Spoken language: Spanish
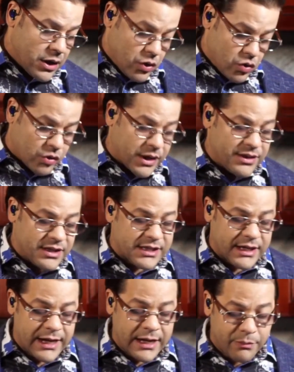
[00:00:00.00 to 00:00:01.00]
lo que
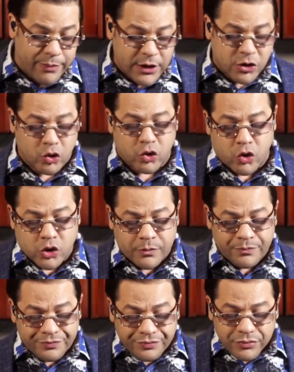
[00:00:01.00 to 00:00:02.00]
dice el verso
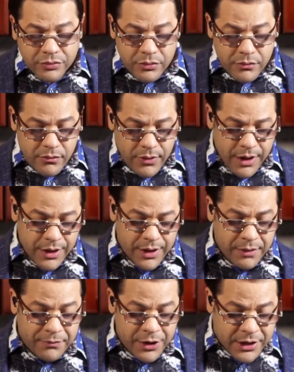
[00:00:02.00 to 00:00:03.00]
2
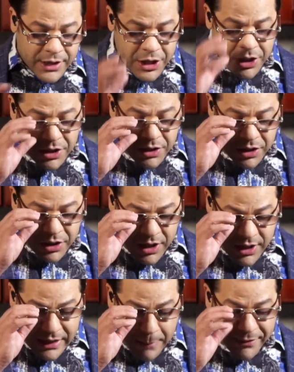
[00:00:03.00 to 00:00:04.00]
y,
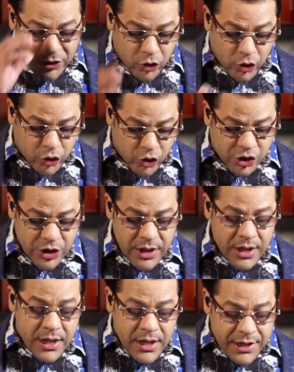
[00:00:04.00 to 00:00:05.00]
el capítulo 2
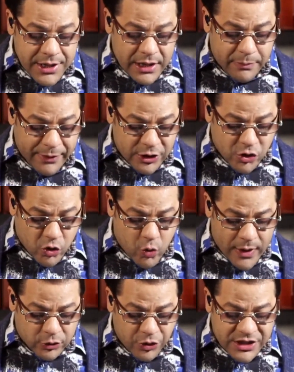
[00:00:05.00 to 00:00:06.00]
y el verso
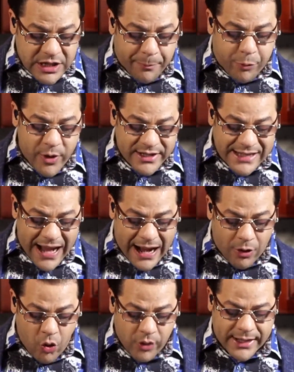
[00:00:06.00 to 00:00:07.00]
4 dice, pues
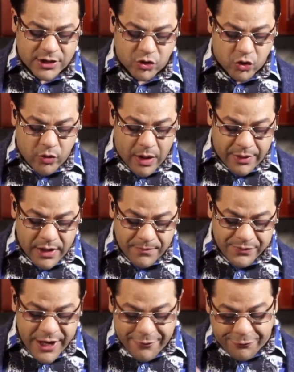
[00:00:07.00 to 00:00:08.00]
ahora
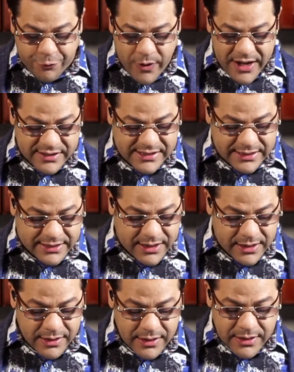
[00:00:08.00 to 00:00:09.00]
Zorobabel,
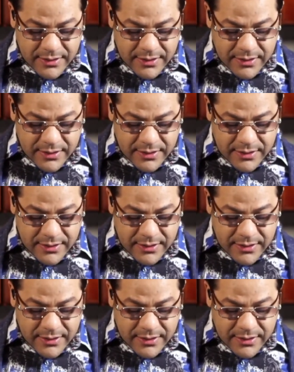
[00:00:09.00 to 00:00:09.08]
esfuérzate,